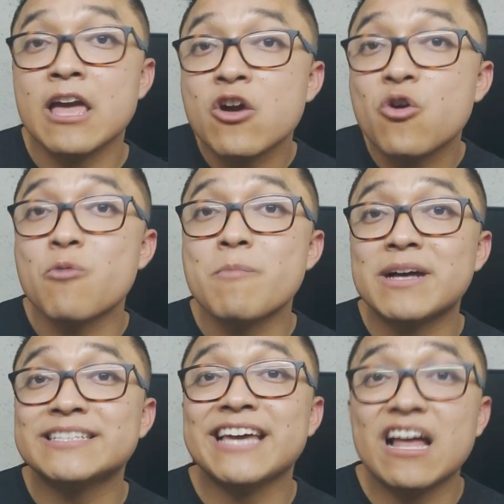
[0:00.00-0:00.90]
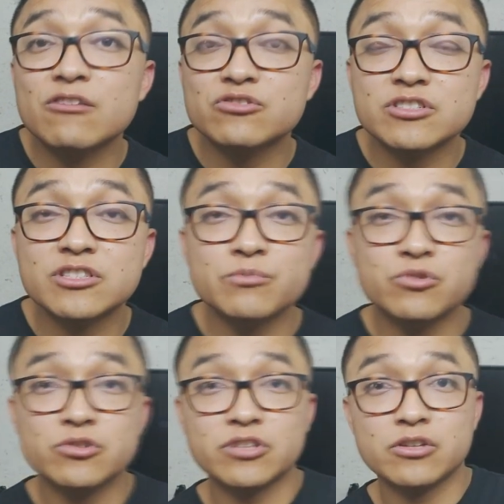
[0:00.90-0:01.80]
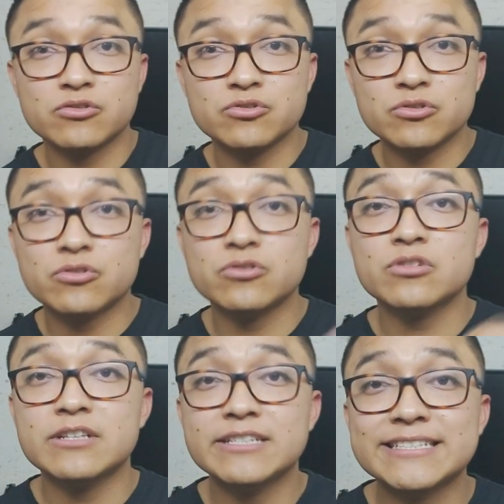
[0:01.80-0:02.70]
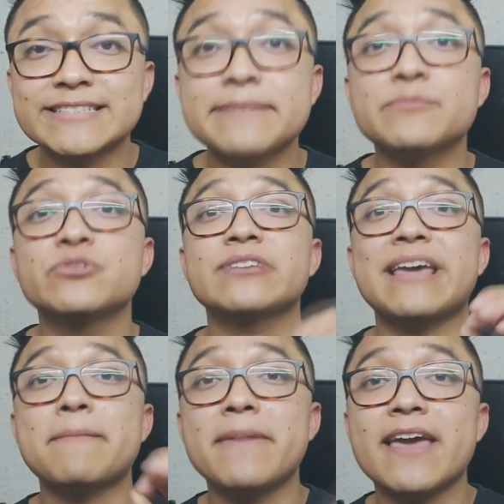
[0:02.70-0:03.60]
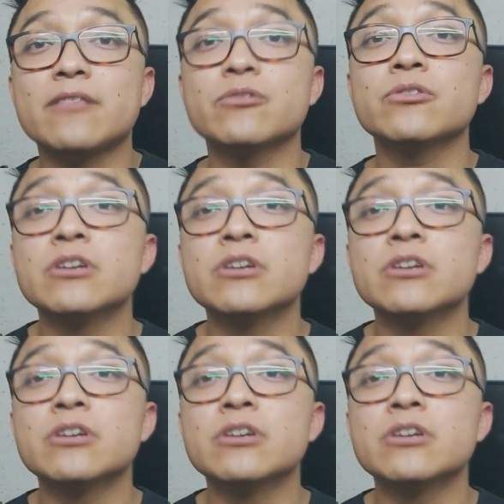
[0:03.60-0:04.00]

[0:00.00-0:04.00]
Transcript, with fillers: con base a los estímulos que nosotros les estemos enviando.